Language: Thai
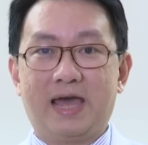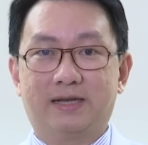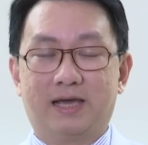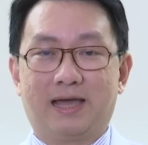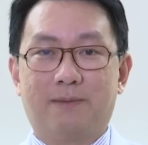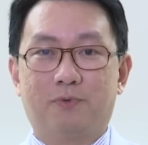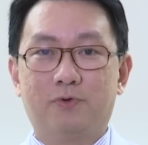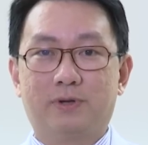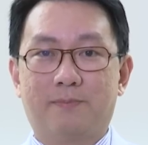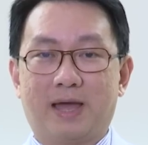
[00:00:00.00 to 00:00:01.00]
ทย์นะครับ
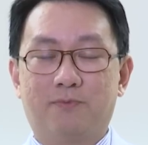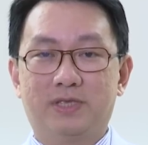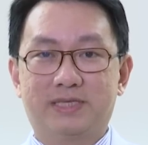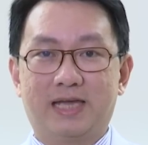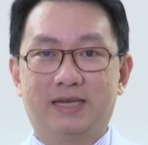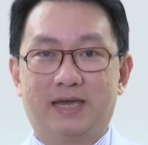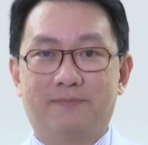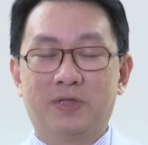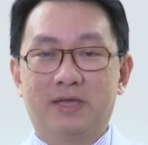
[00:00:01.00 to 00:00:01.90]
ผู้ทำการวิจัยเนี้ย